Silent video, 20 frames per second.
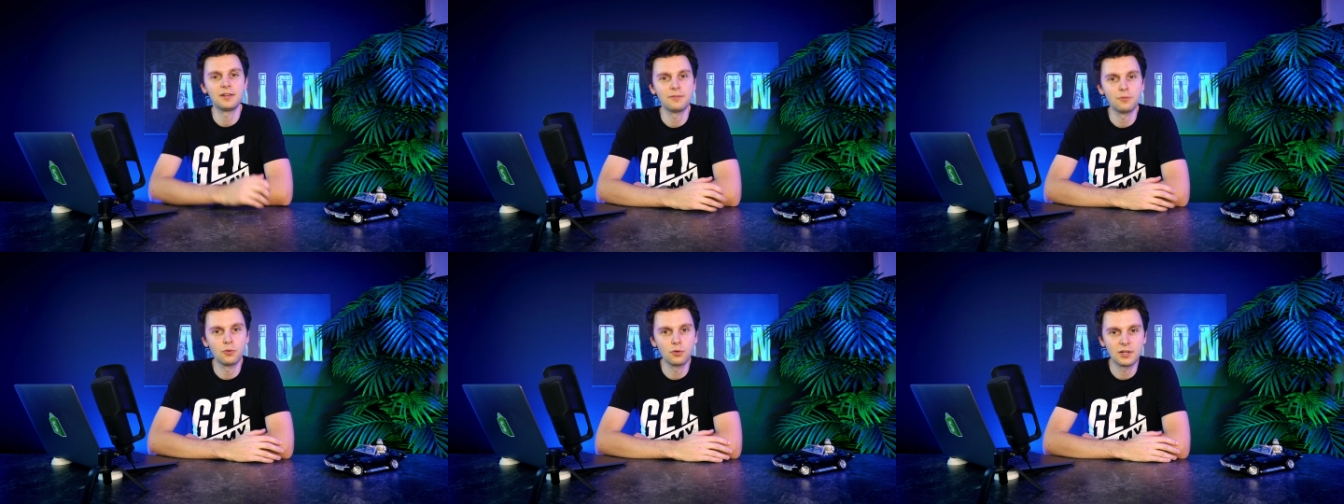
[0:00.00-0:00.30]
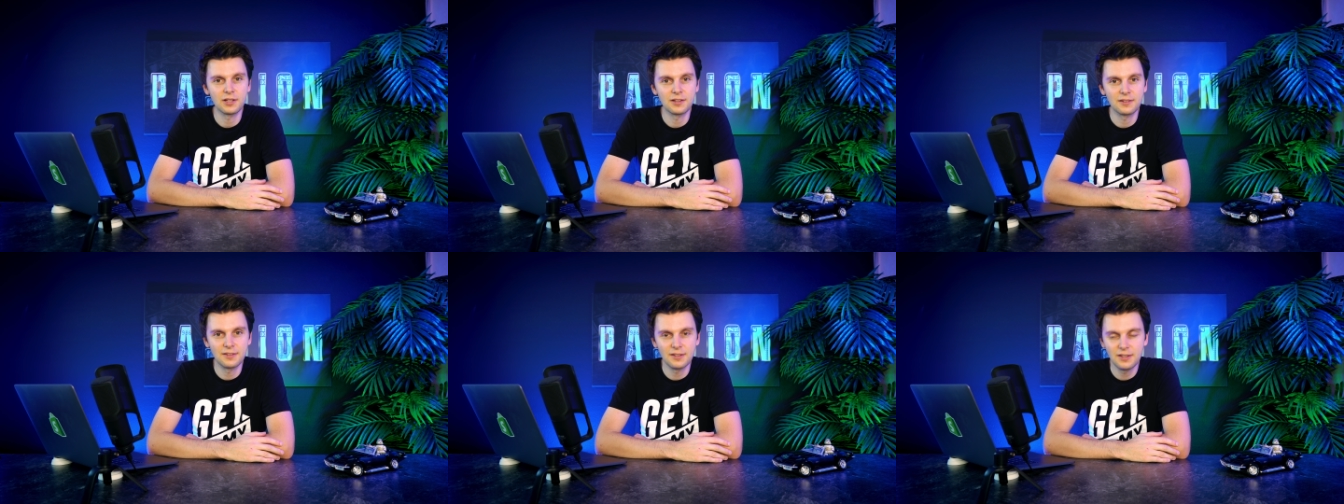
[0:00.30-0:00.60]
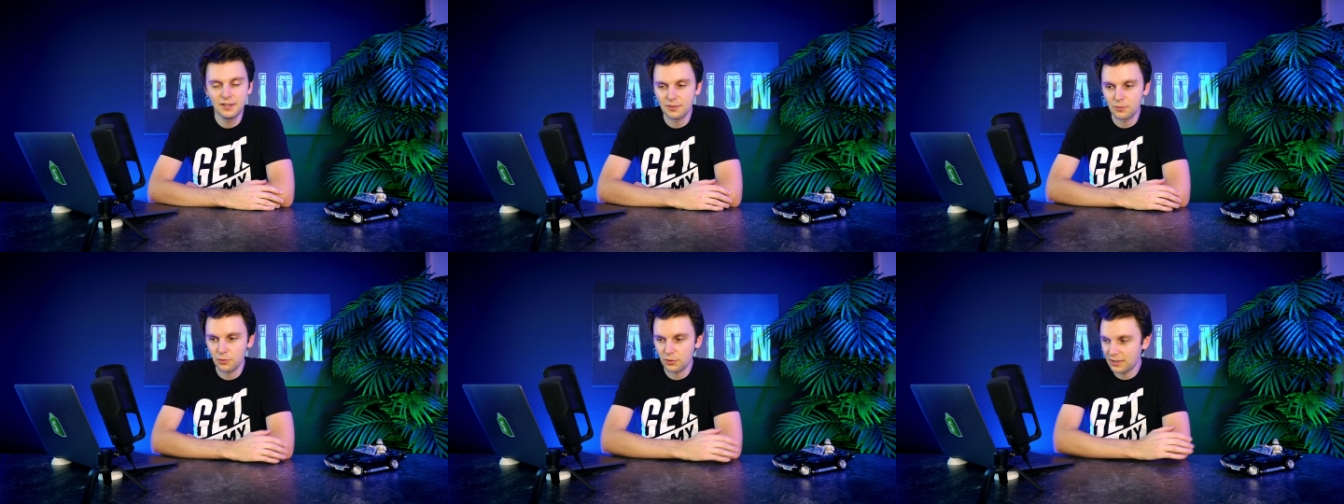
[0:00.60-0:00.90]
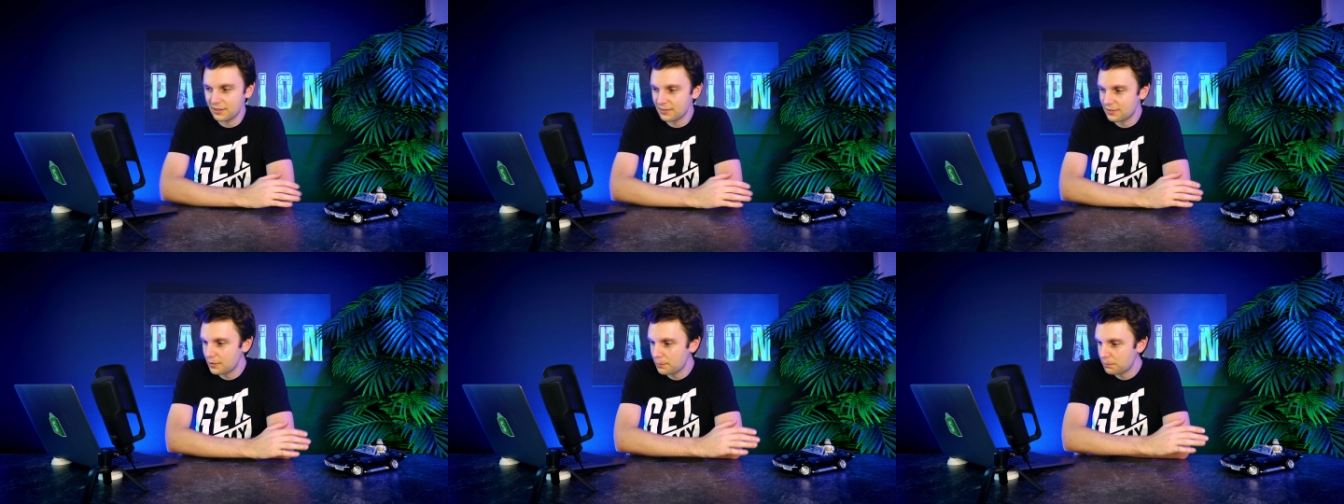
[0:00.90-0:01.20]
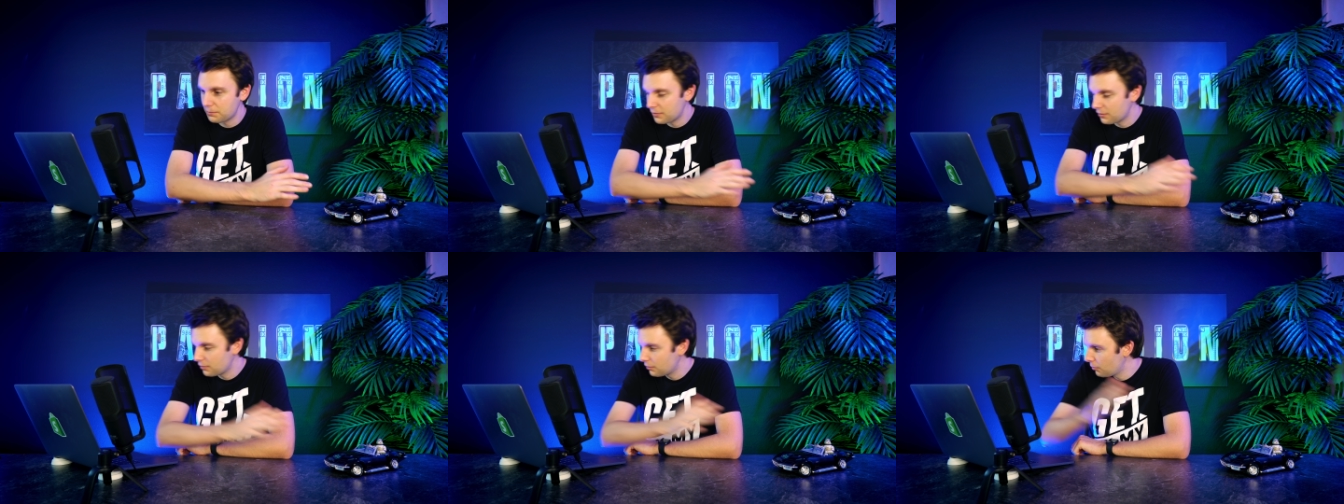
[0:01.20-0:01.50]
die wirklich ziehen und es
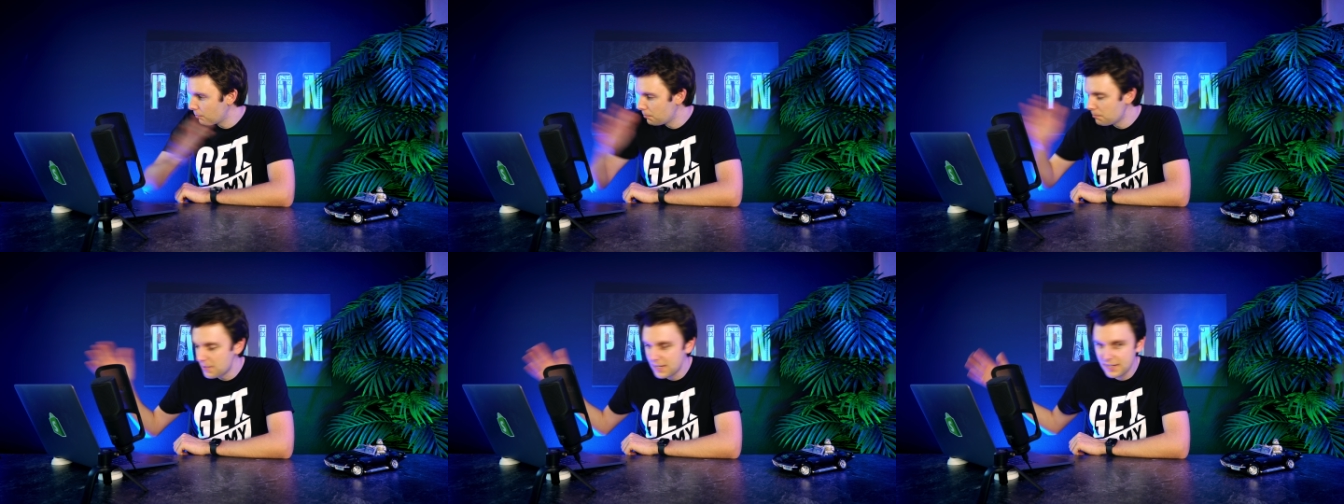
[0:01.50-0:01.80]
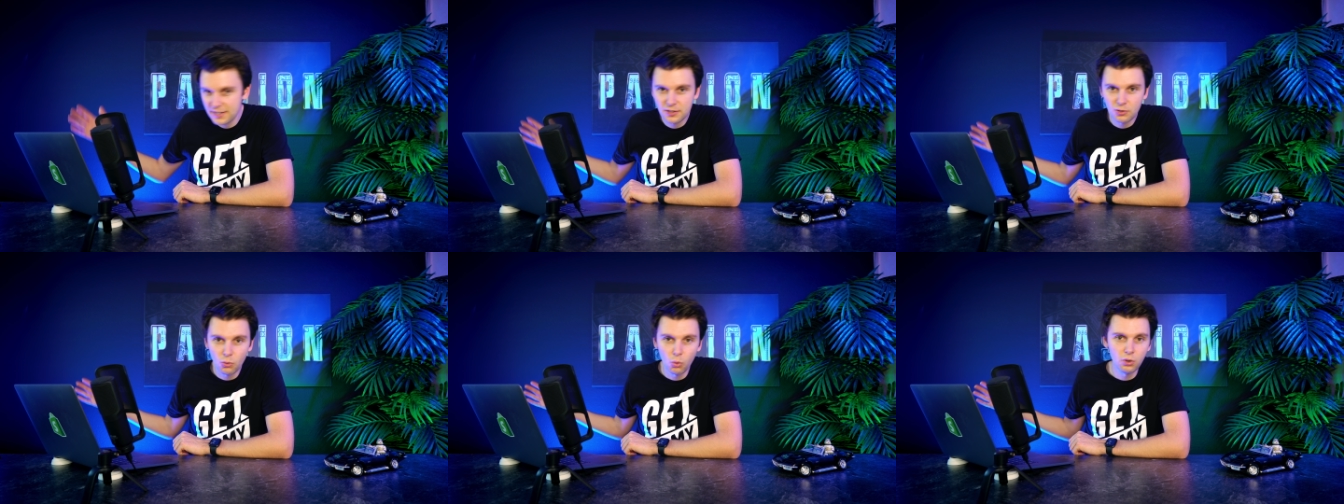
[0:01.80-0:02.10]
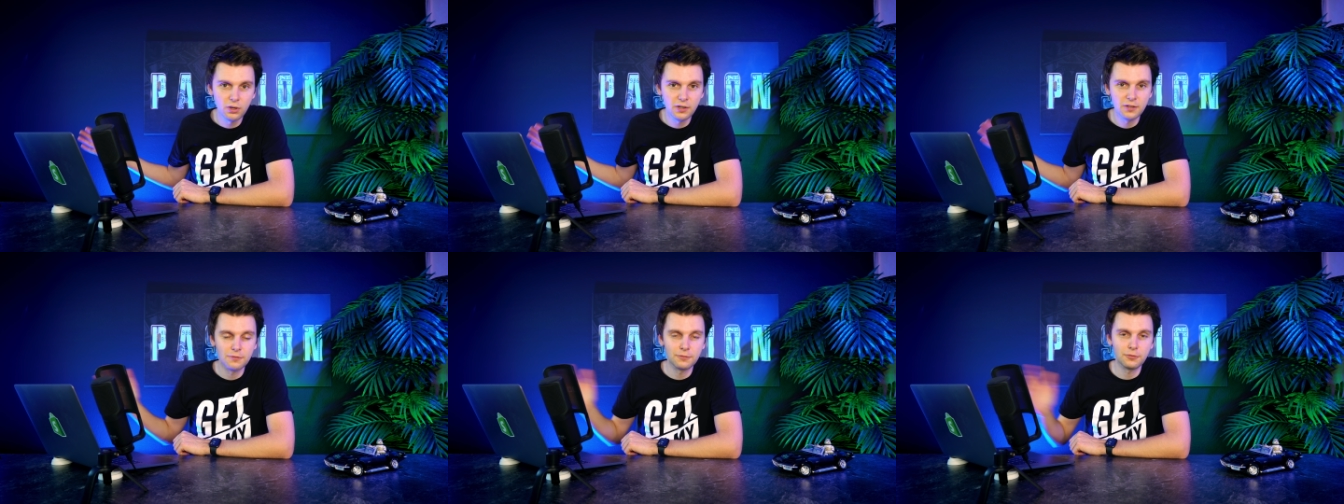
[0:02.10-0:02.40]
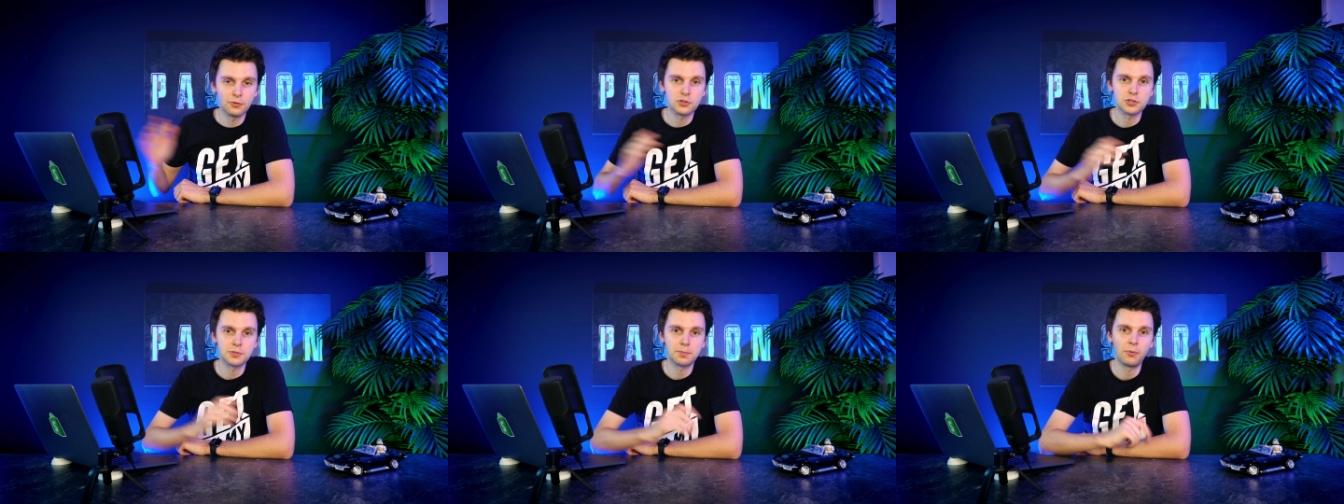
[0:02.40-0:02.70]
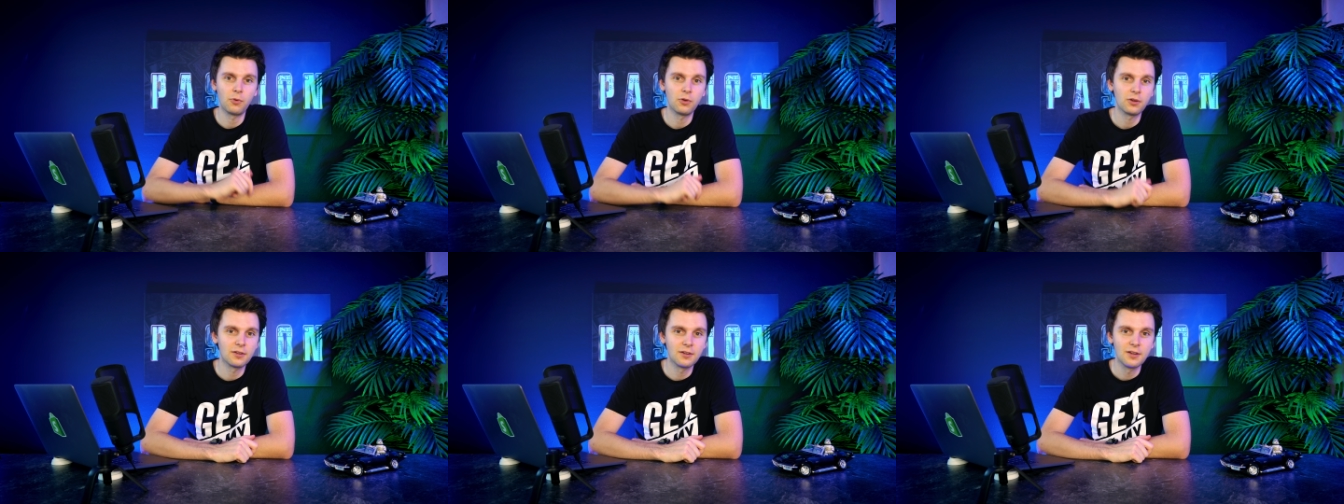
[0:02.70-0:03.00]
gibt Millionen von
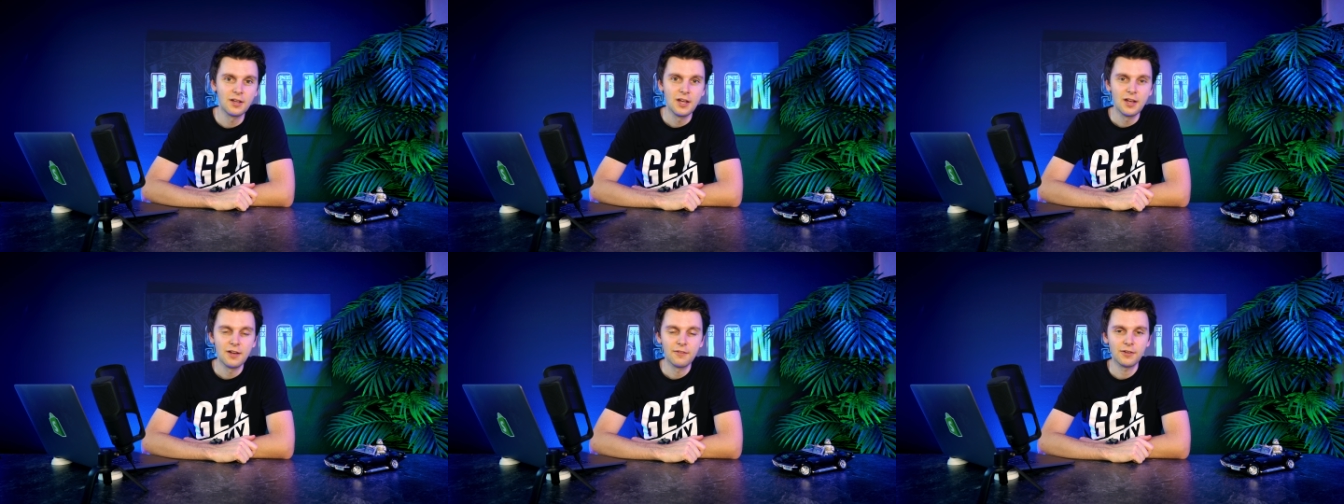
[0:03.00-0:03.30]
Sprüchen,